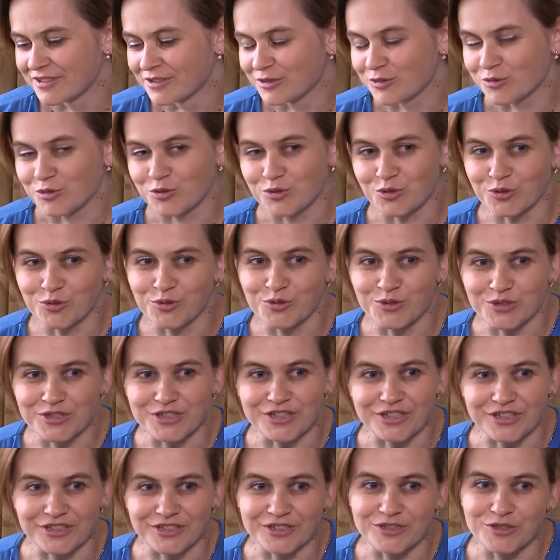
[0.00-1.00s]
но с другой
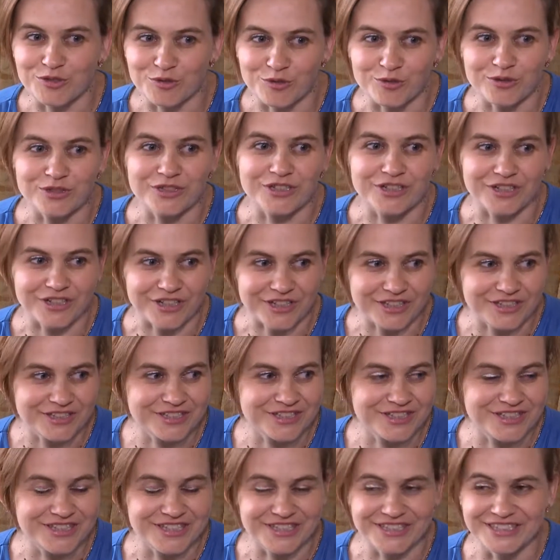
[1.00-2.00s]
стороны столько
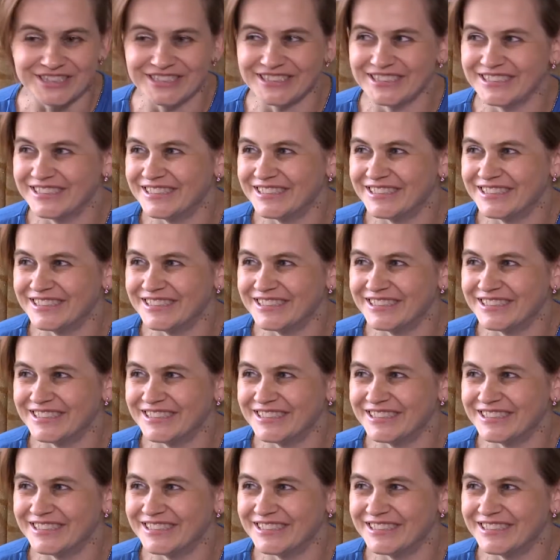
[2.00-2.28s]
радости,